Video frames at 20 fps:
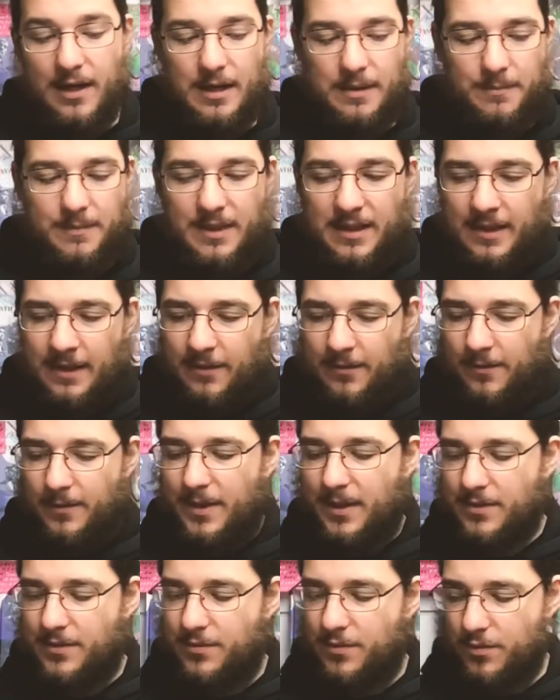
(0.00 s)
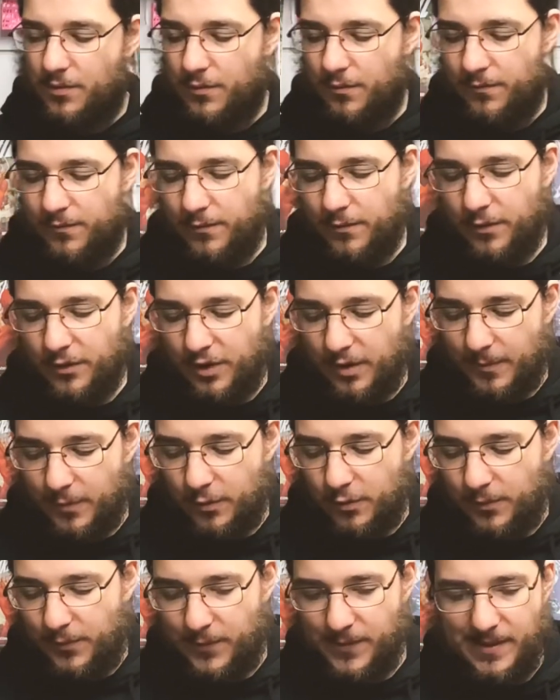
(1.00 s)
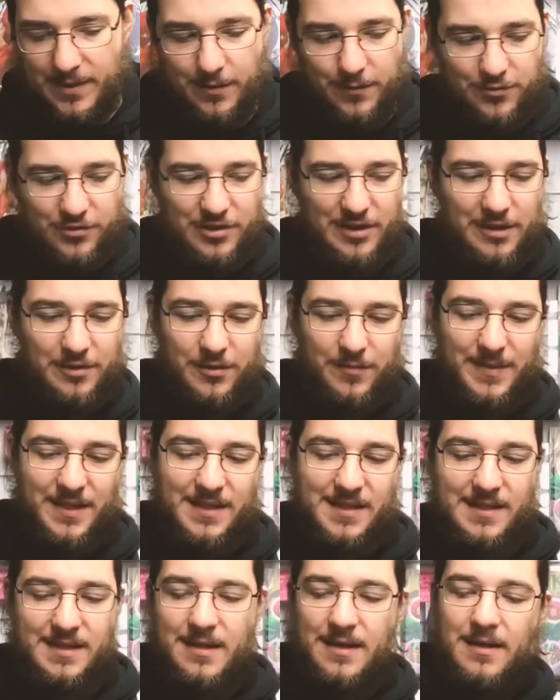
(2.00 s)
Mais bien sûr, ce qu'on vous recommande le plus à Original Comics,